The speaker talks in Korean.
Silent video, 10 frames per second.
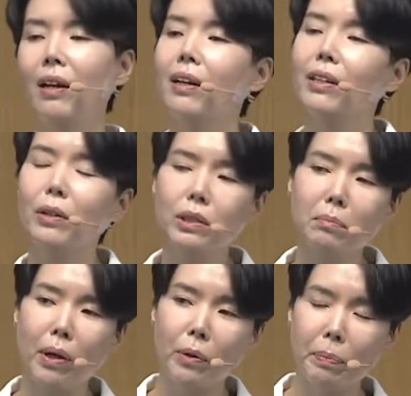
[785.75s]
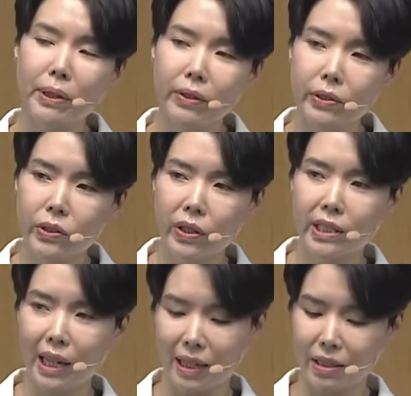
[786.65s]
이것은 매우 필연적인
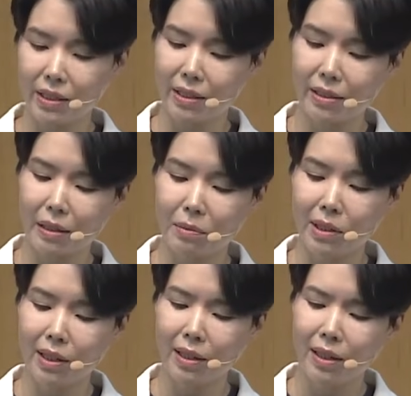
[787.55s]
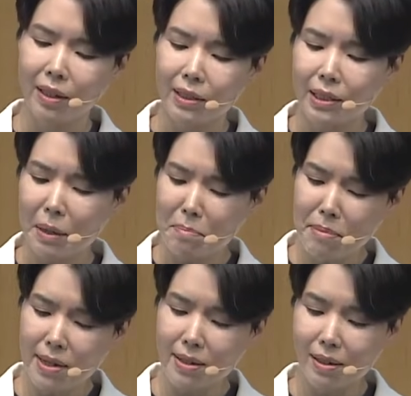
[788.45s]
사실이기 때문에
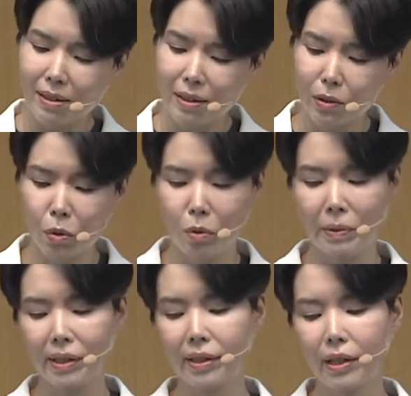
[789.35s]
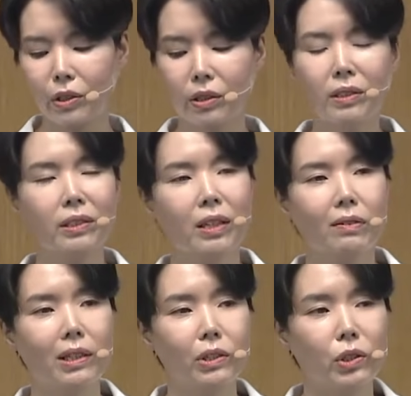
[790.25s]
산발랏과 도비야의
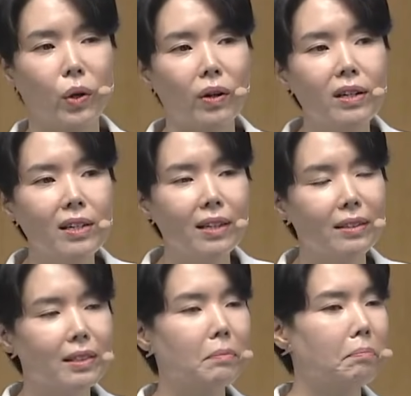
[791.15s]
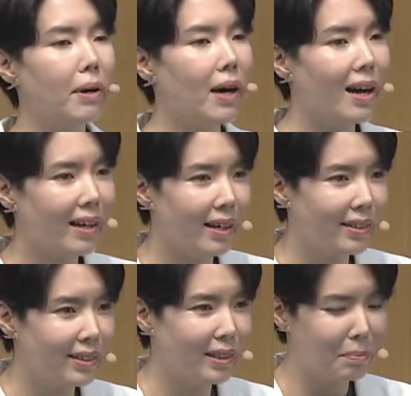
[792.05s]
실체와 전략을
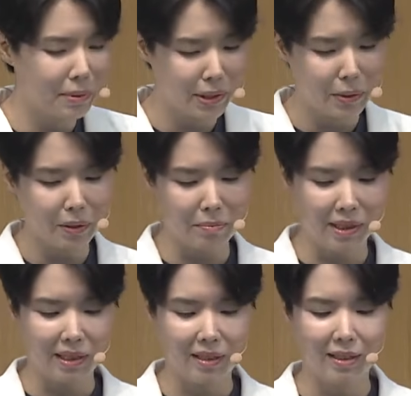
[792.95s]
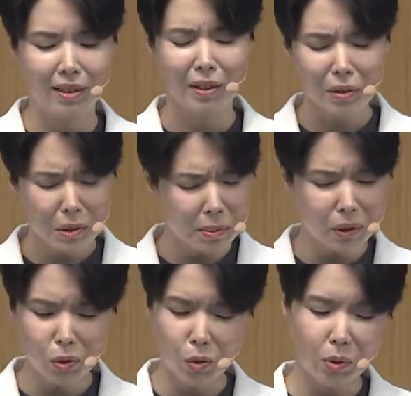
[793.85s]
파악하는 일이 필요합니다. 그것이
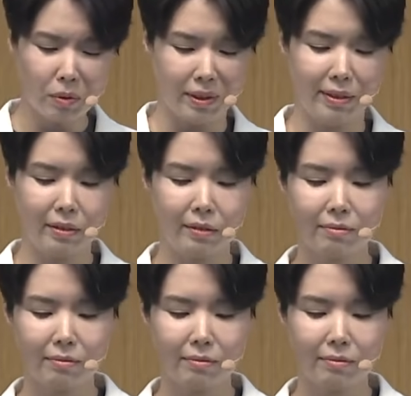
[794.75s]
매우 중요해요.